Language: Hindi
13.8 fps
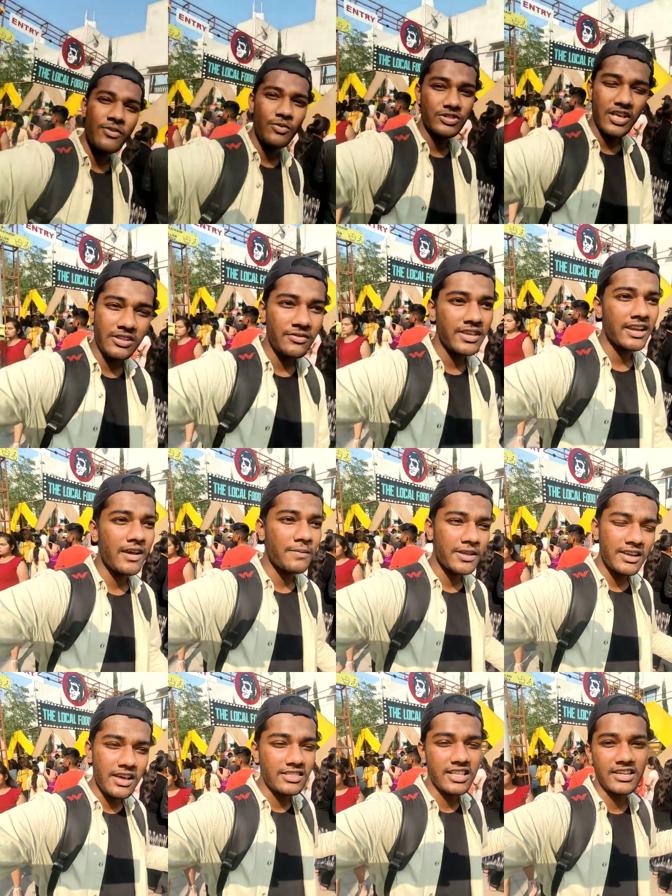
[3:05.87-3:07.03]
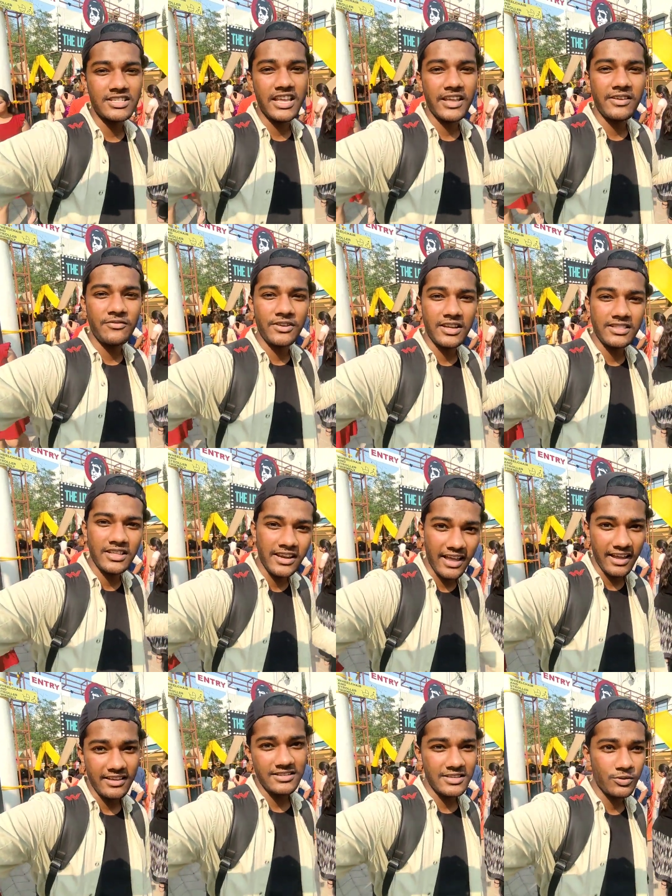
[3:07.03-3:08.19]
उसके बाद फिर अपन अंदर जाएंगे फिर अंदर क्या
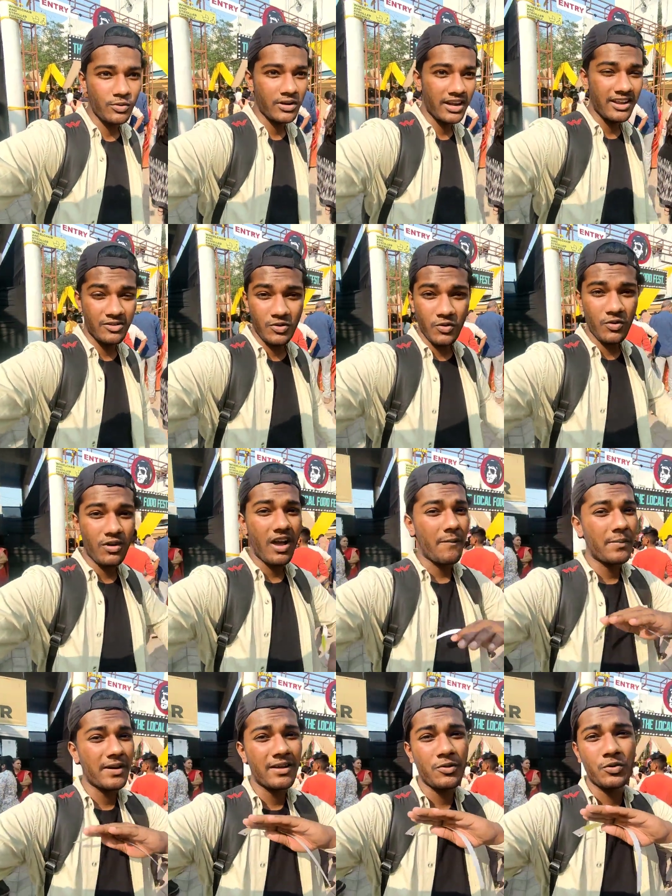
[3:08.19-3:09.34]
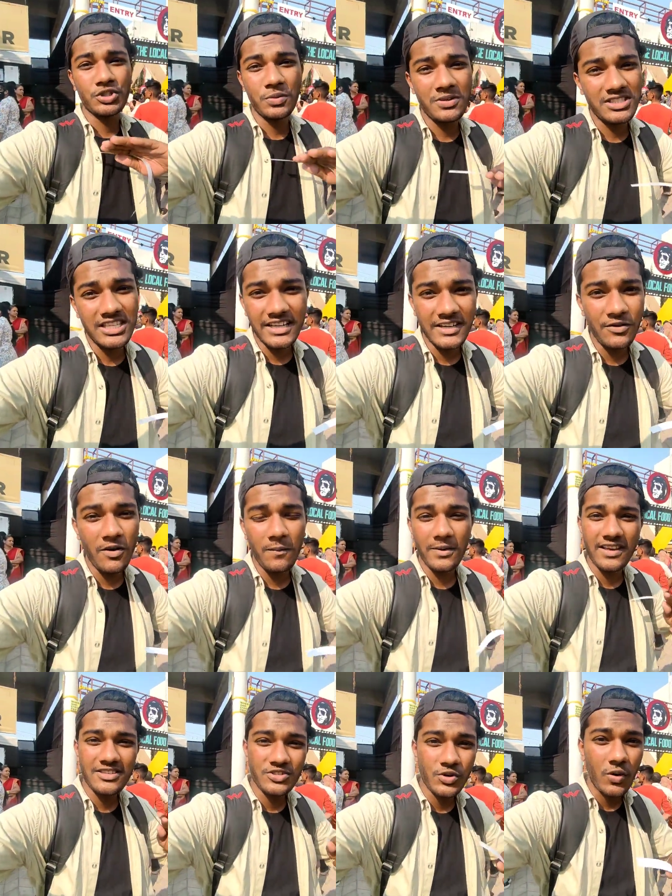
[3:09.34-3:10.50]
क्या सीन हो रहा है ना अपन का कुछ भी सेट नहीं हुआ अपन
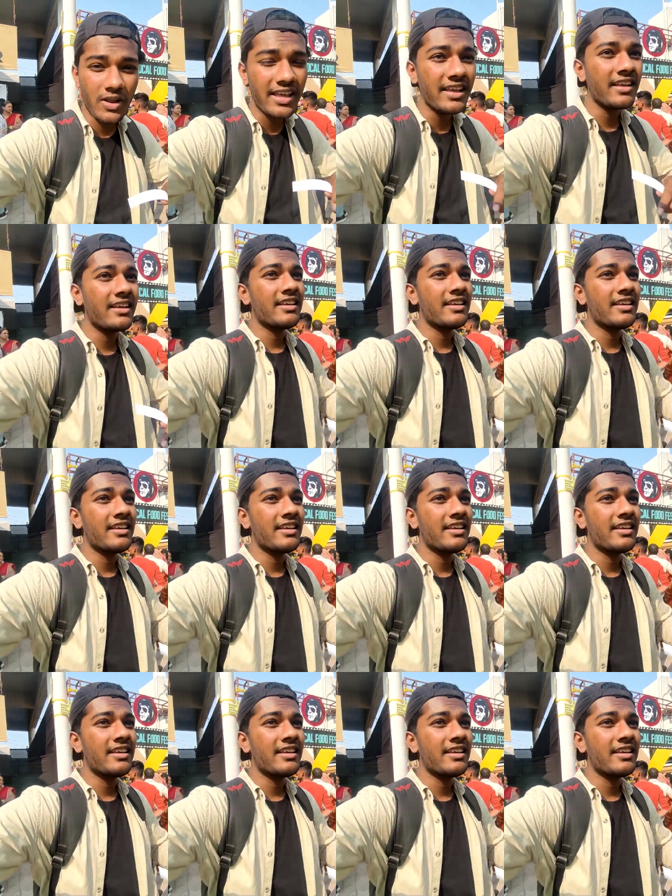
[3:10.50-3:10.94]
का स्टॉल है